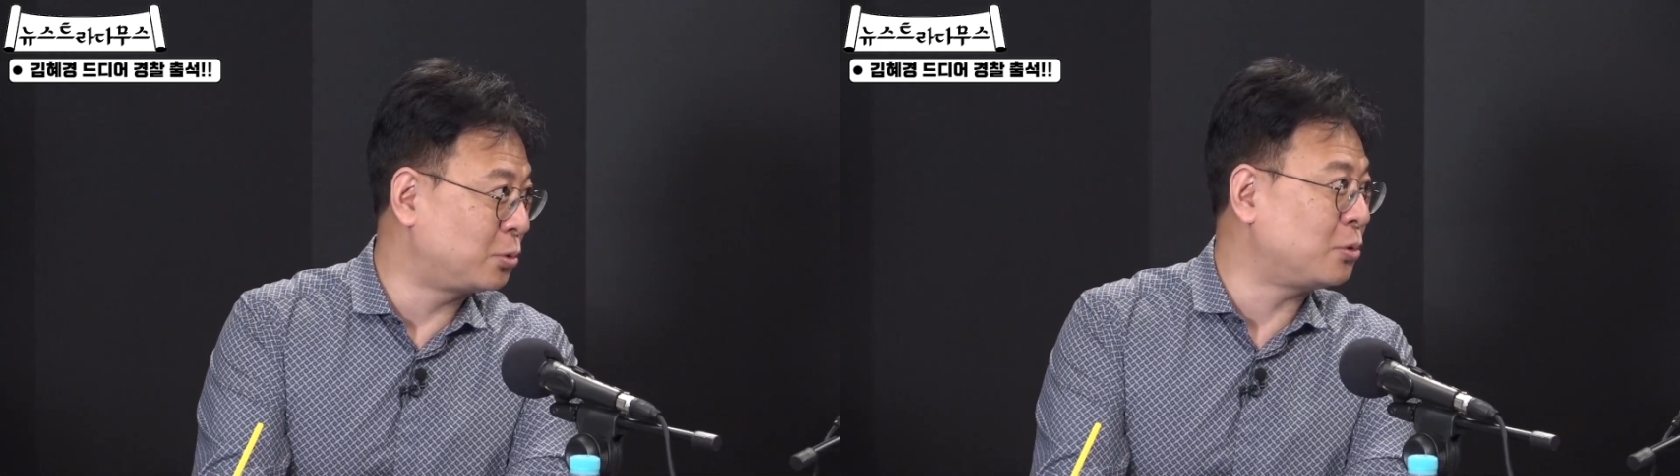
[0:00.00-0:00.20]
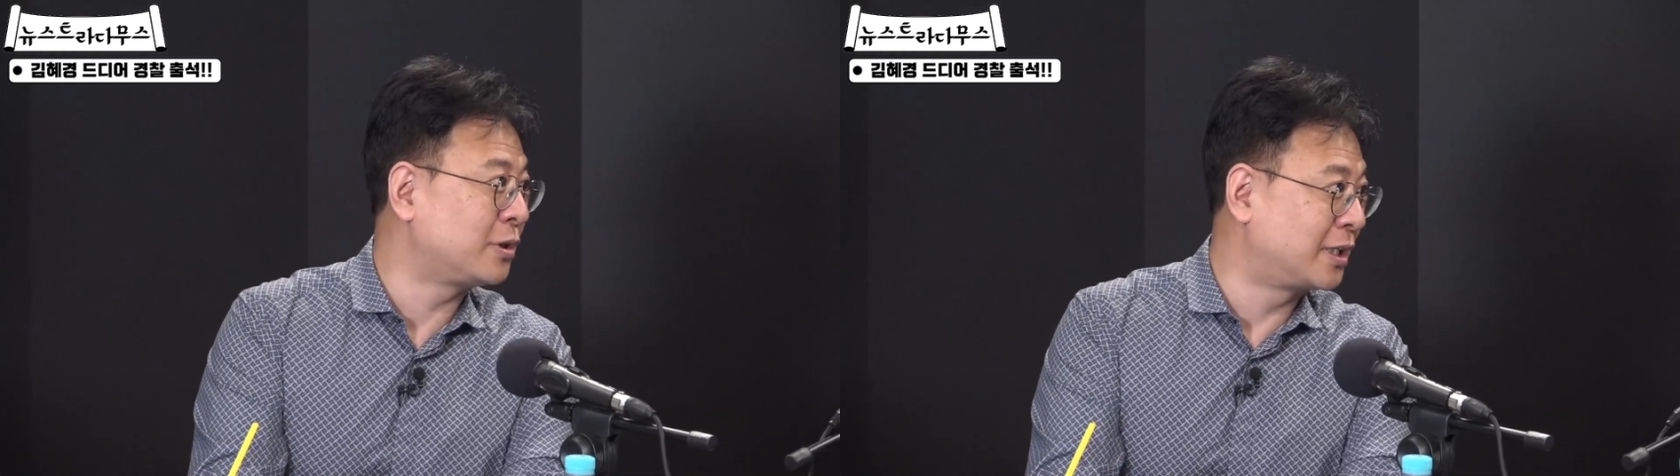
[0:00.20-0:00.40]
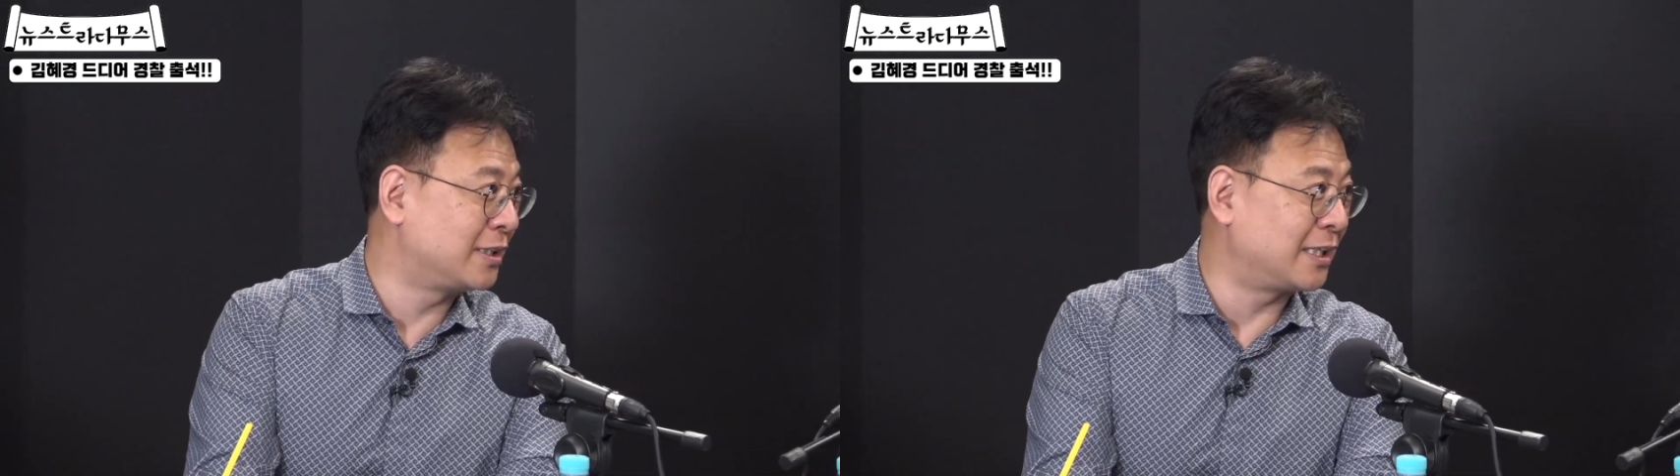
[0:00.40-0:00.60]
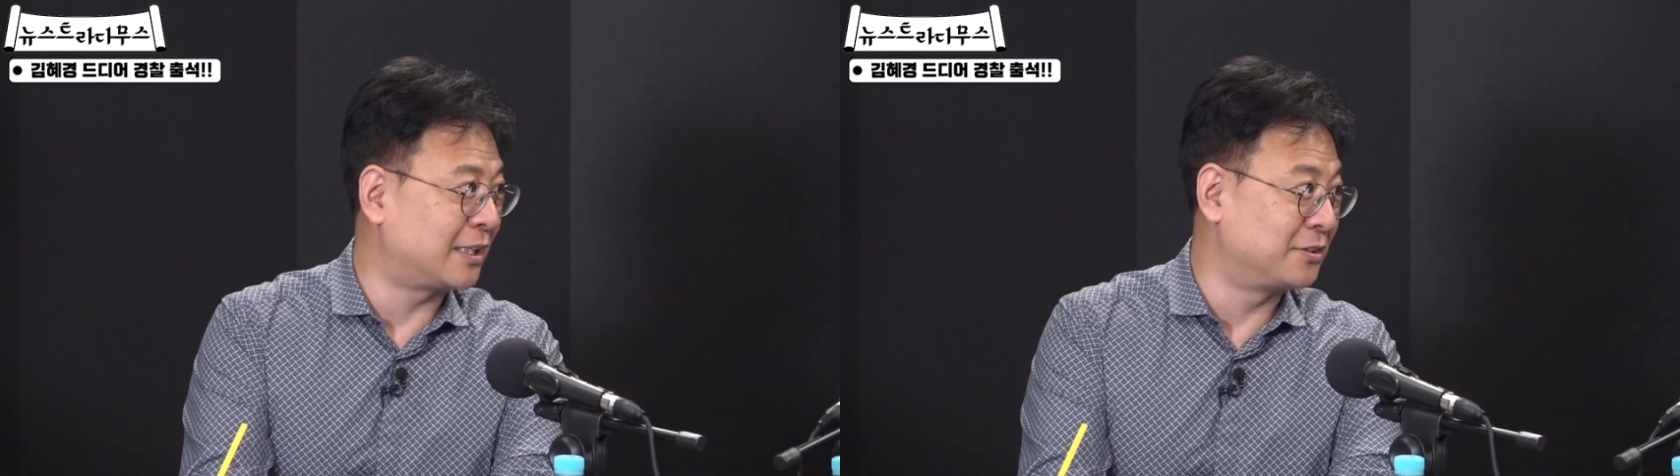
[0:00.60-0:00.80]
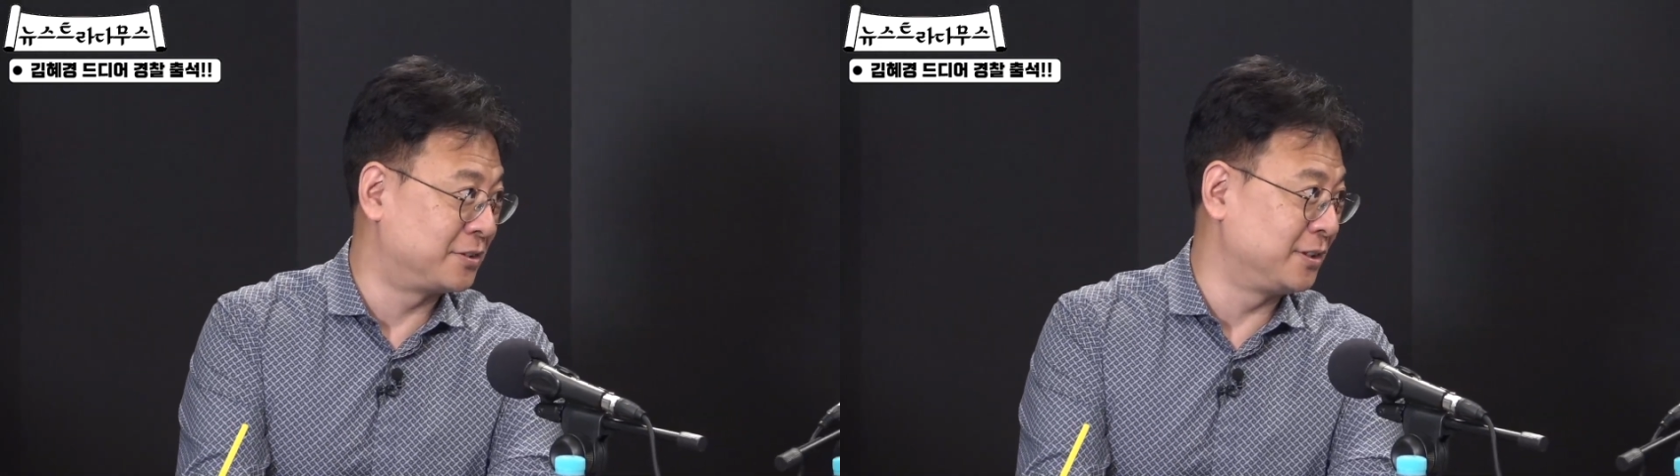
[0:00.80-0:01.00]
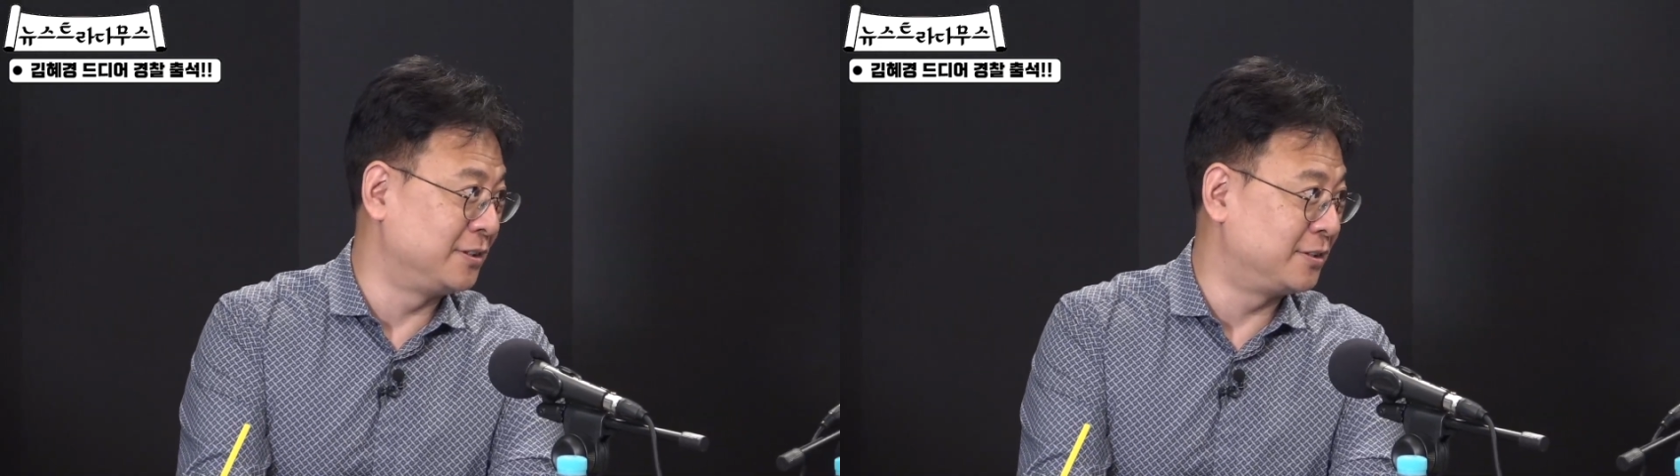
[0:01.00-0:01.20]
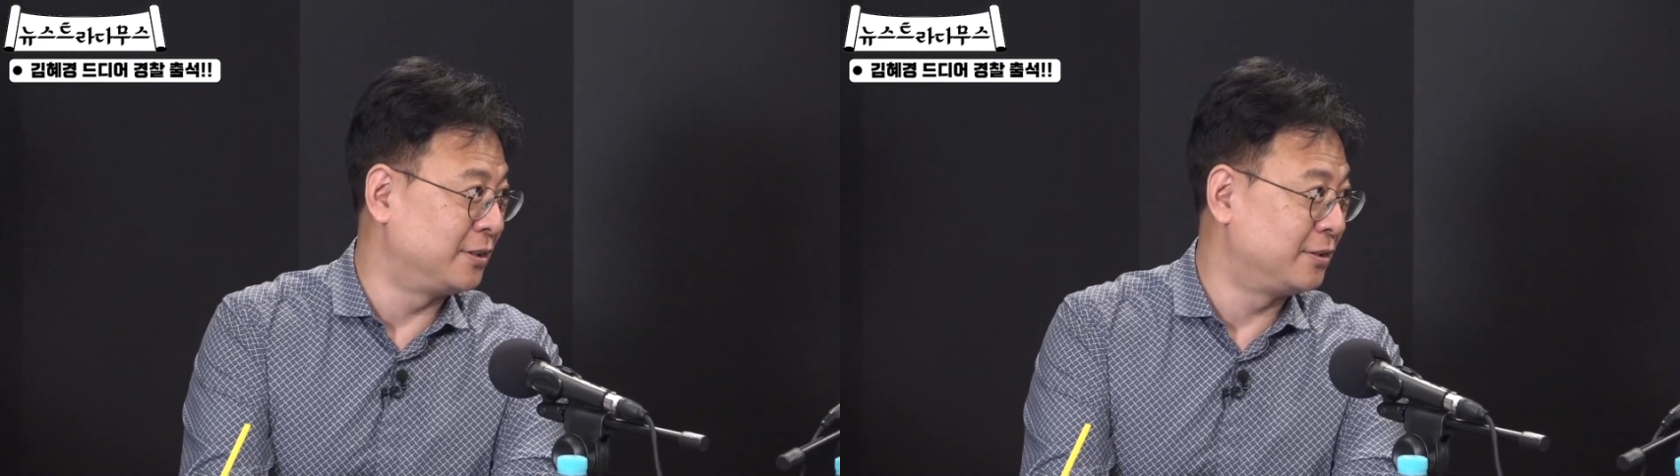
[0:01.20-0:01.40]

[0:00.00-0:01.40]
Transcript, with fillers: 또 그렇게 될 가능성이 있어요.